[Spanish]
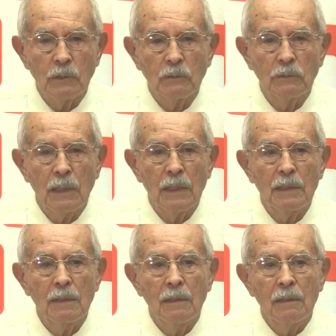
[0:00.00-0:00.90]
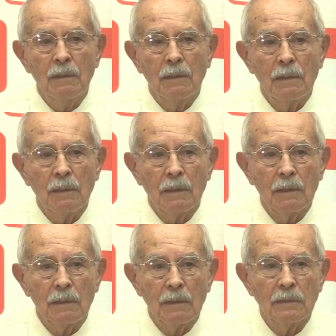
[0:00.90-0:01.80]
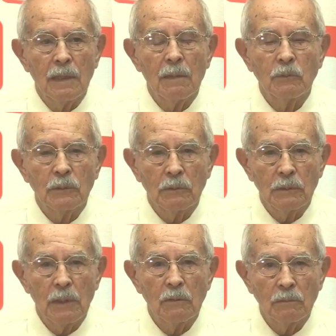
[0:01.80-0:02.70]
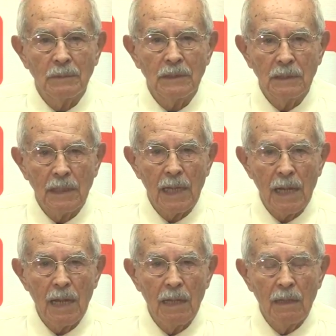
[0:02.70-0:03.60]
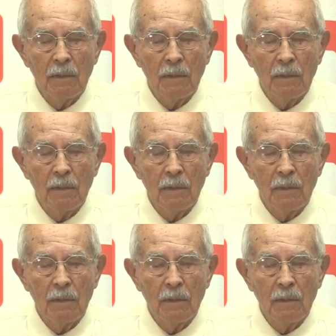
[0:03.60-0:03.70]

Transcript: que usted, eh, quisiéramos que usted nos visitara,